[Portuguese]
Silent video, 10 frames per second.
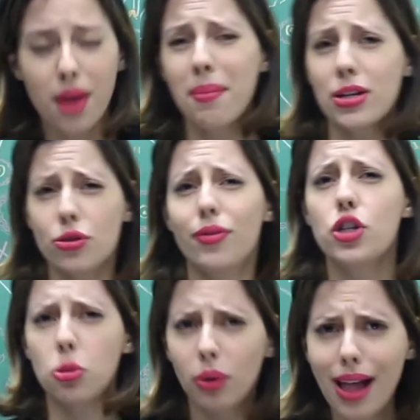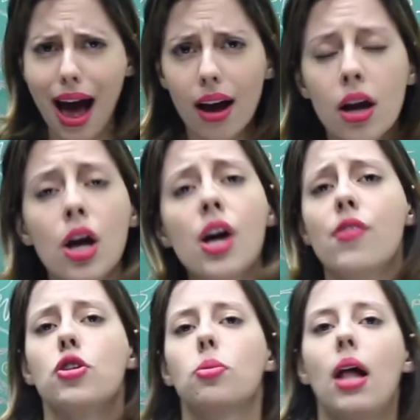Mas no vestibular,
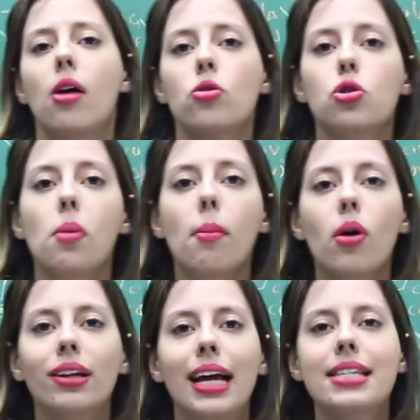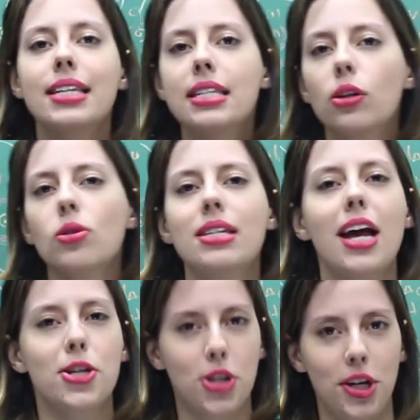o vestibular costuma abordar esse ciclo
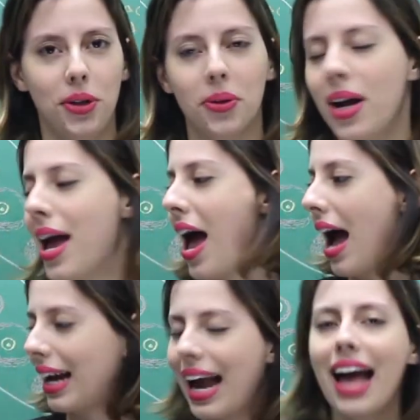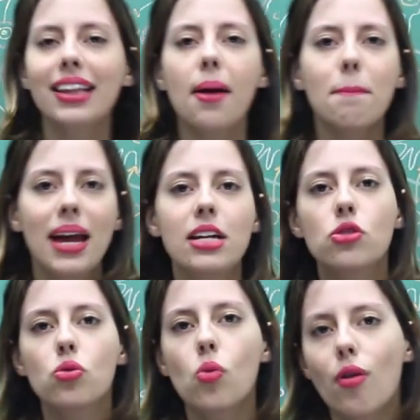certinho. A cada
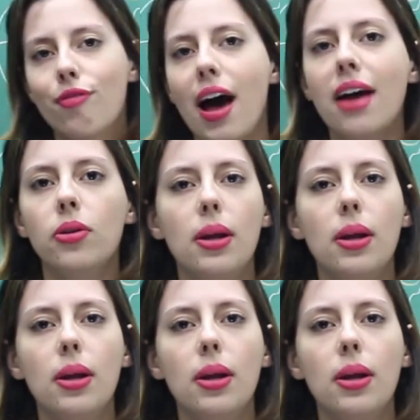mês, um ovário